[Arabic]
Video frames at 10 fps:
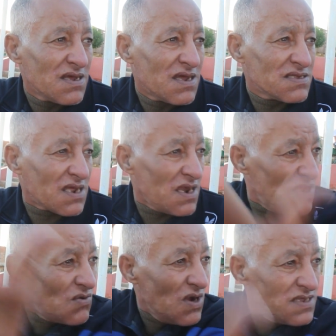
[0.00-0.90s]
كتخليه
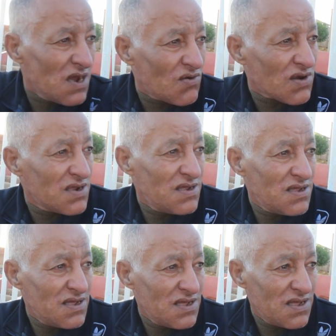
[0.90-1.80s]
لواحد اخر
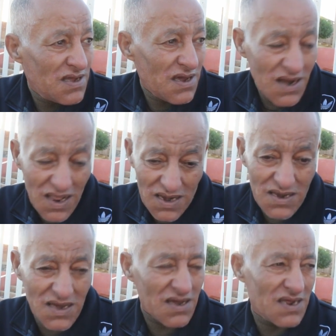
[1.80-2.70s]
اه
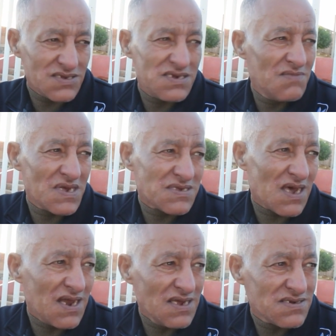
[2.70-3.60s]
لا هادشي ما صالح
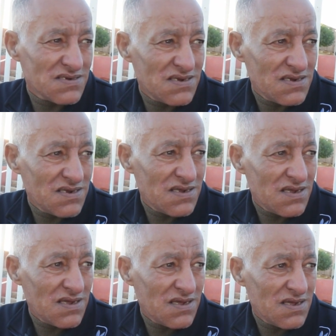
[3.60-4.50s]

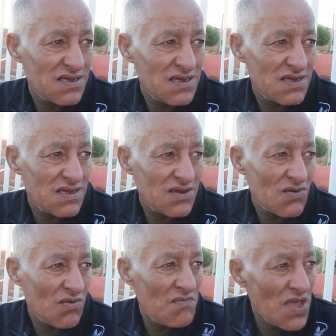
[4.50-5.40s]
الحمد لله
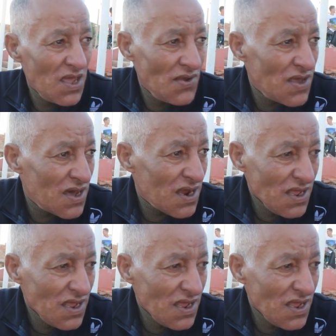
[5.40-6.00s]
ما حنا راه